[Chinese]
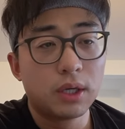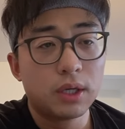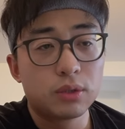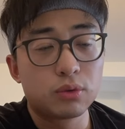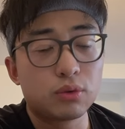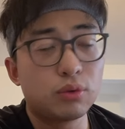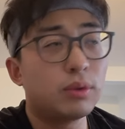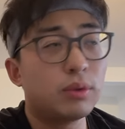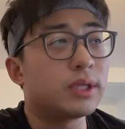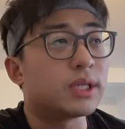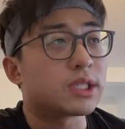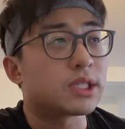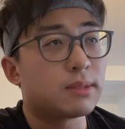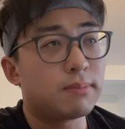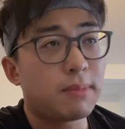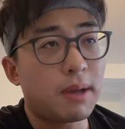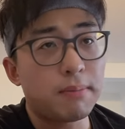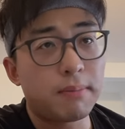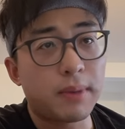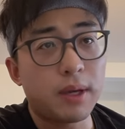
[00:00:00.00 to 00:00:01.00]
如果你
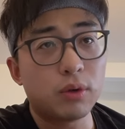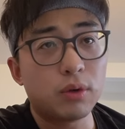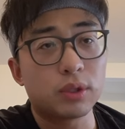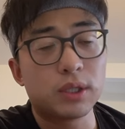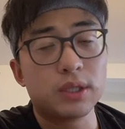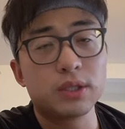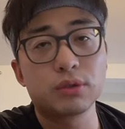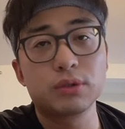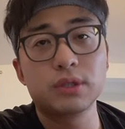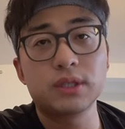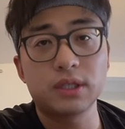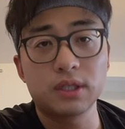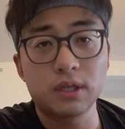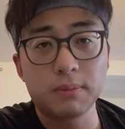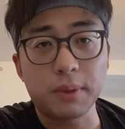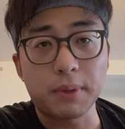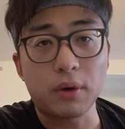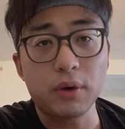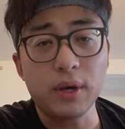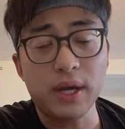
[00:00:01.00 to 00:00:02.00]
身边没有人就是在那
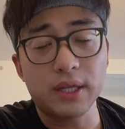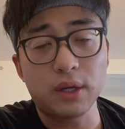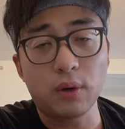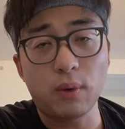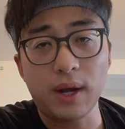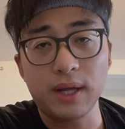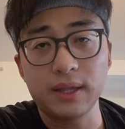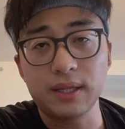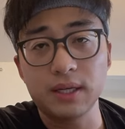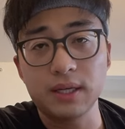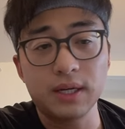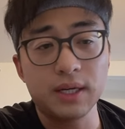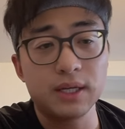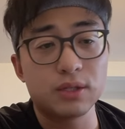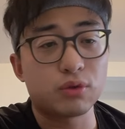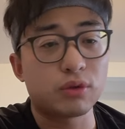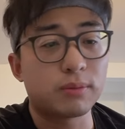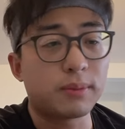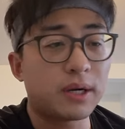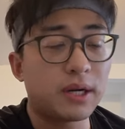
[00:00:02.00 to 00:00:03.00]
表演的话，你可以
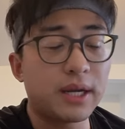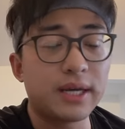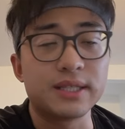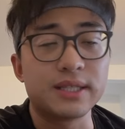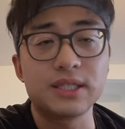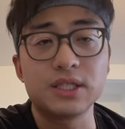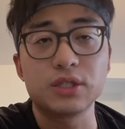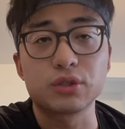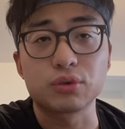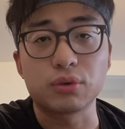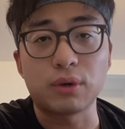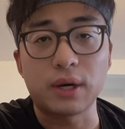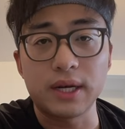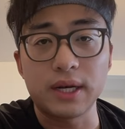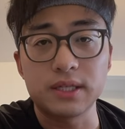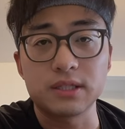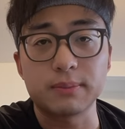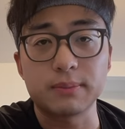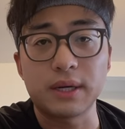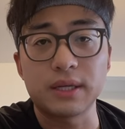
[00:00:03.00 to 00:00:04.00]
随便练技术啊，
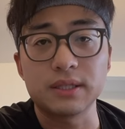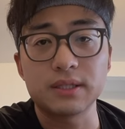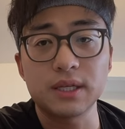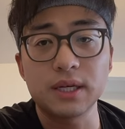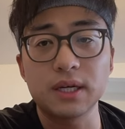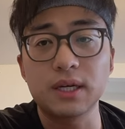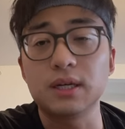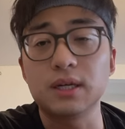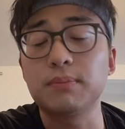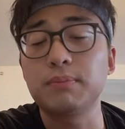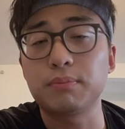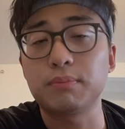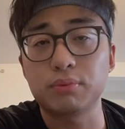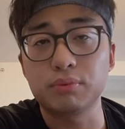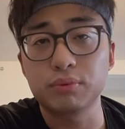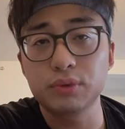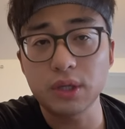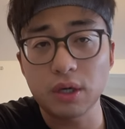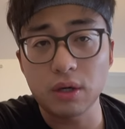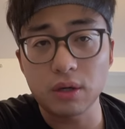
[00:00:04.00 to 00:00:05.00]
练怎么样？这个
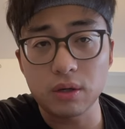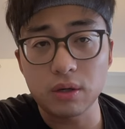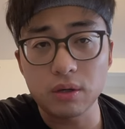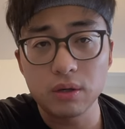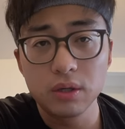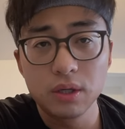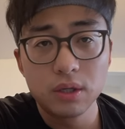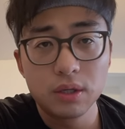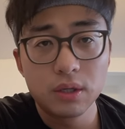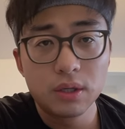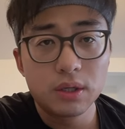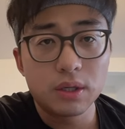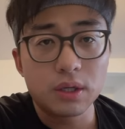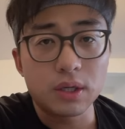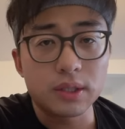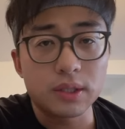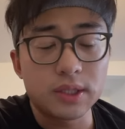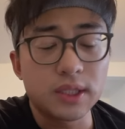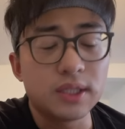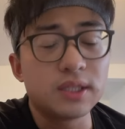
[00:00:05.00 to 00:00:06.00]
不叫
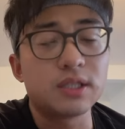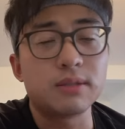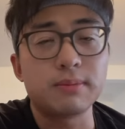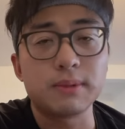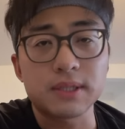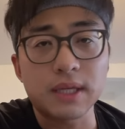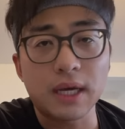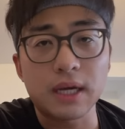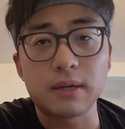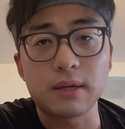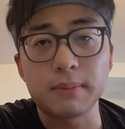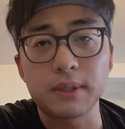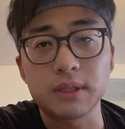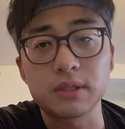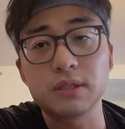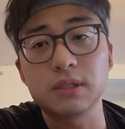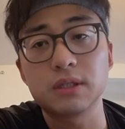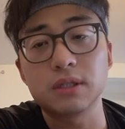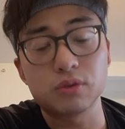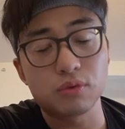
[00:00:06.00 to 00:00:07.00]
呃竞技比赛里面
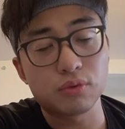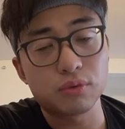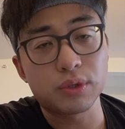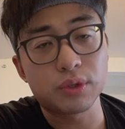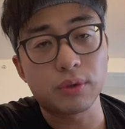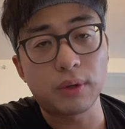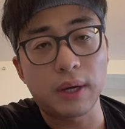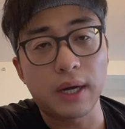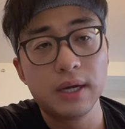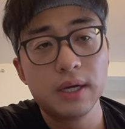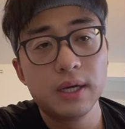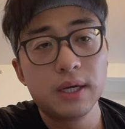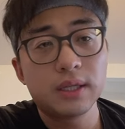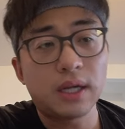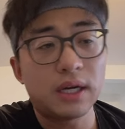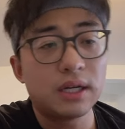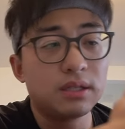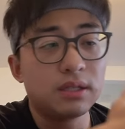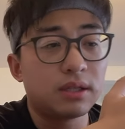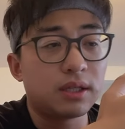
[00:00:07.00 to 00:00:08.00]
的这个足球啊。
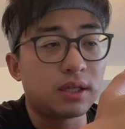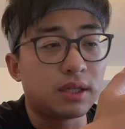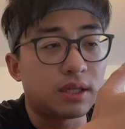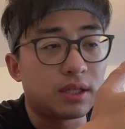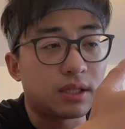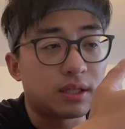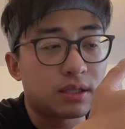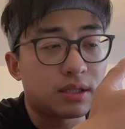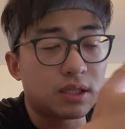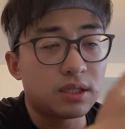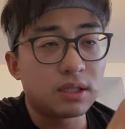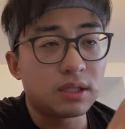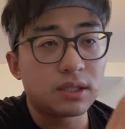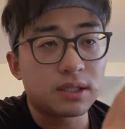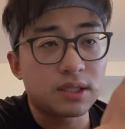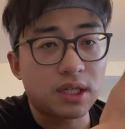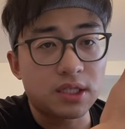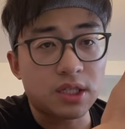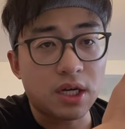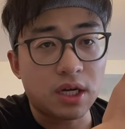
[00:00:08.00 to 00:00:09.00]
当你真正
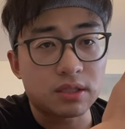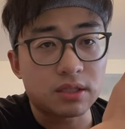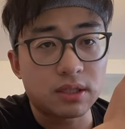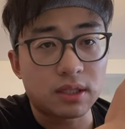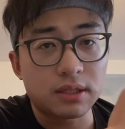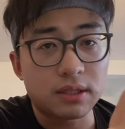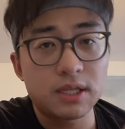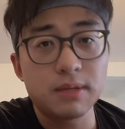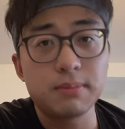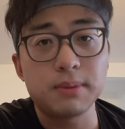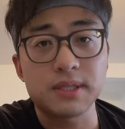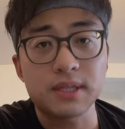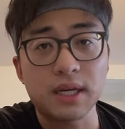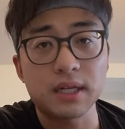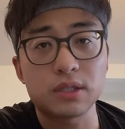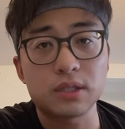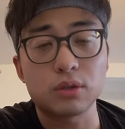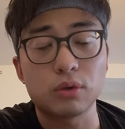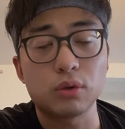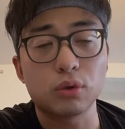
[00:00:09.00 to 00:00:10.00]
的在场上踢比
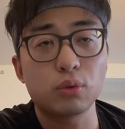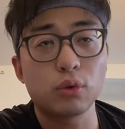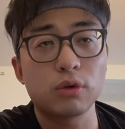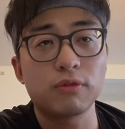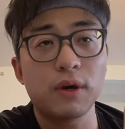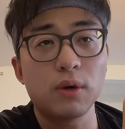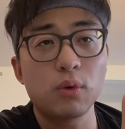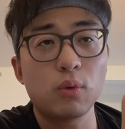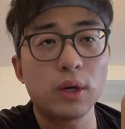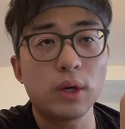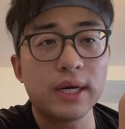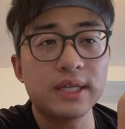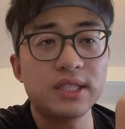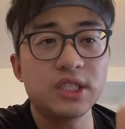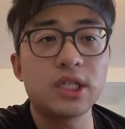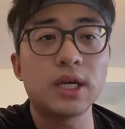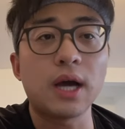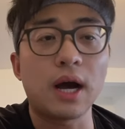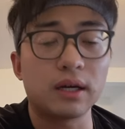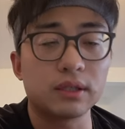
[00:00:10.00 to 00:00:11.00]
赛的时候，对方过来
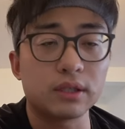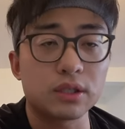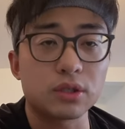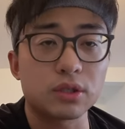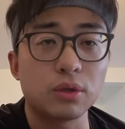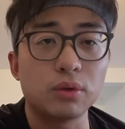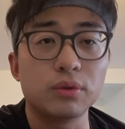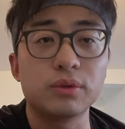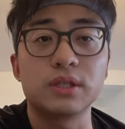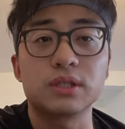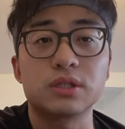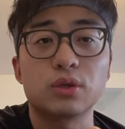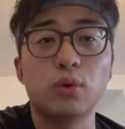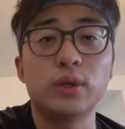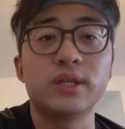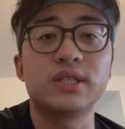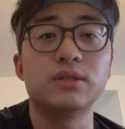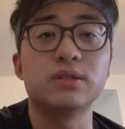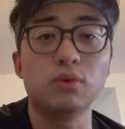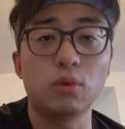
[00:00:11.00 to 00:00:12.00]
抢的时候，你是
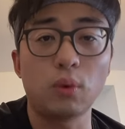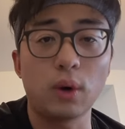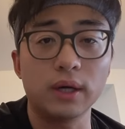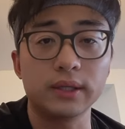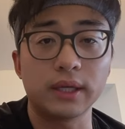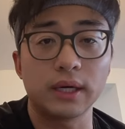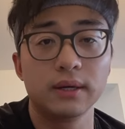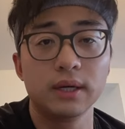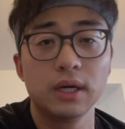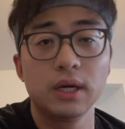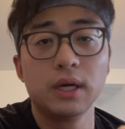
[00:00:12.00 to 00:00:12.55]
会心慌的。